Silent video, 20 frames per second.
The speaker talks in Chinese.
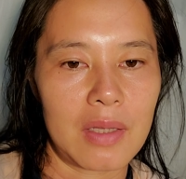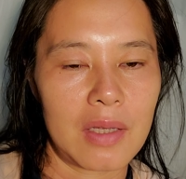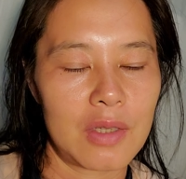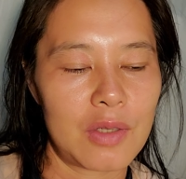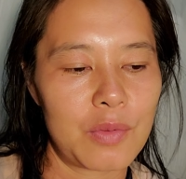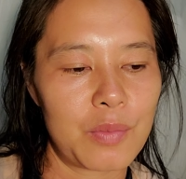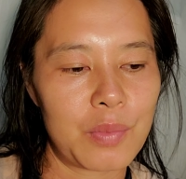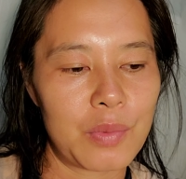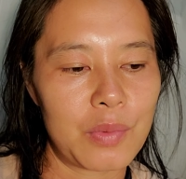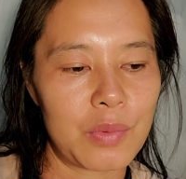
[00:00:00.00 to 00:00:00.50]
它
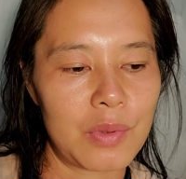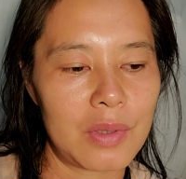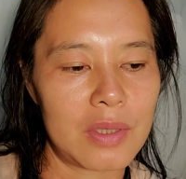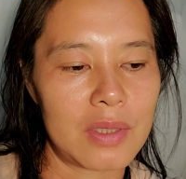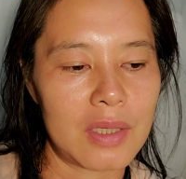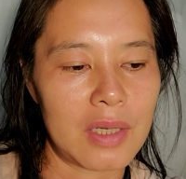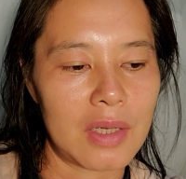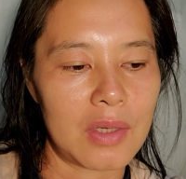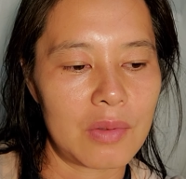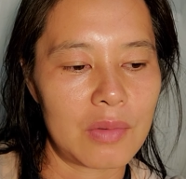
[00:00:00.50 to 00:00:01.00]
就不会
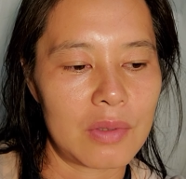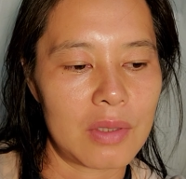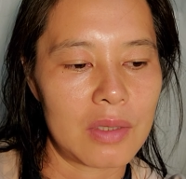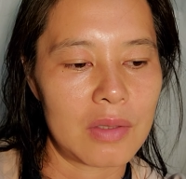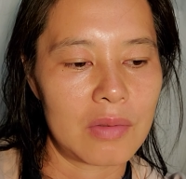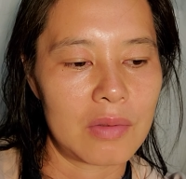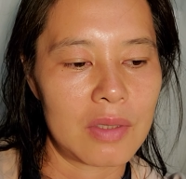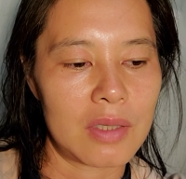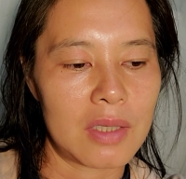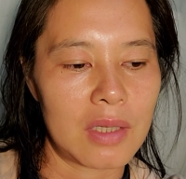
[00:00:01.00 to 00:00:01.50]
再有这
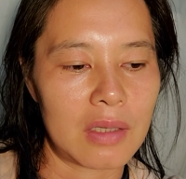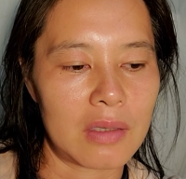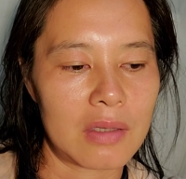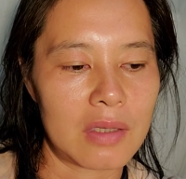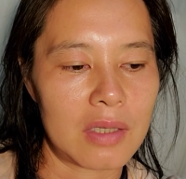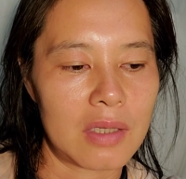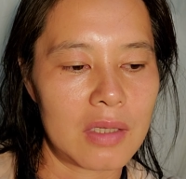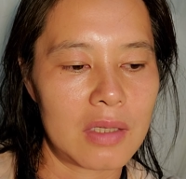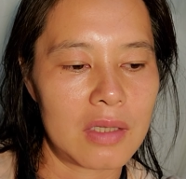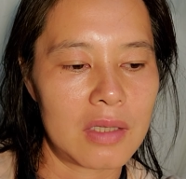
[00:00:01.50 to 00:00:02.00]
种想
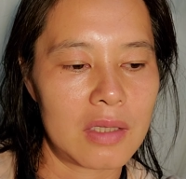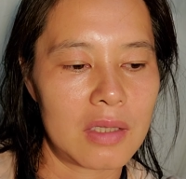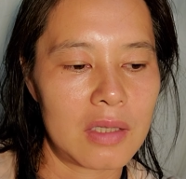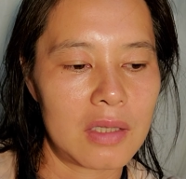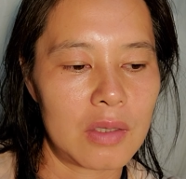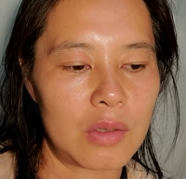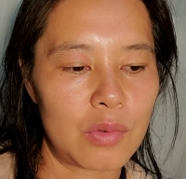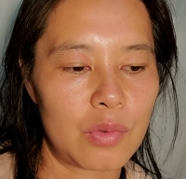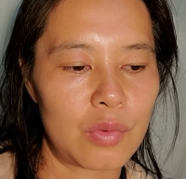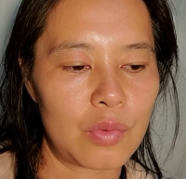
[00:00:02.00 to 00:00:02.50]
升起的
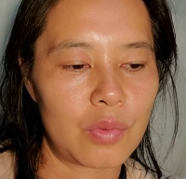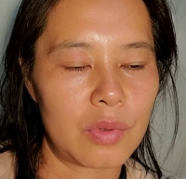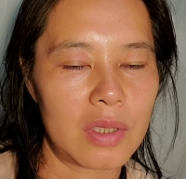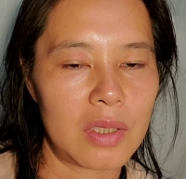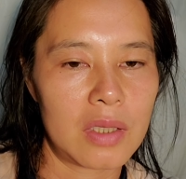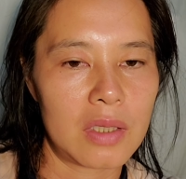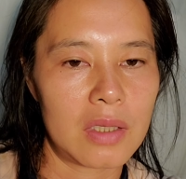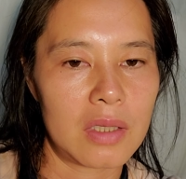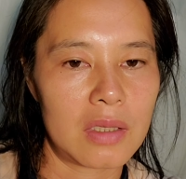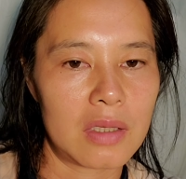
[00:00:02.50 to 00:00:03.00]
一个主
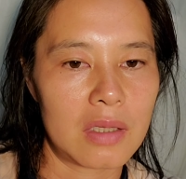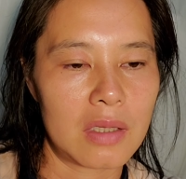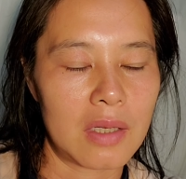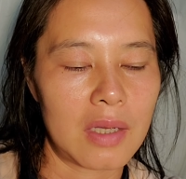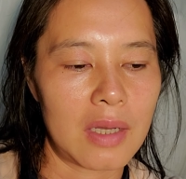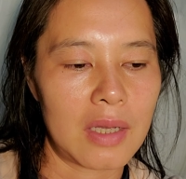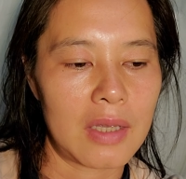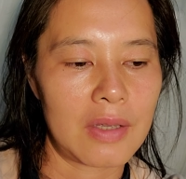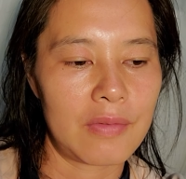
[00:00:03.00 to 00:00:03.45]
体意识感，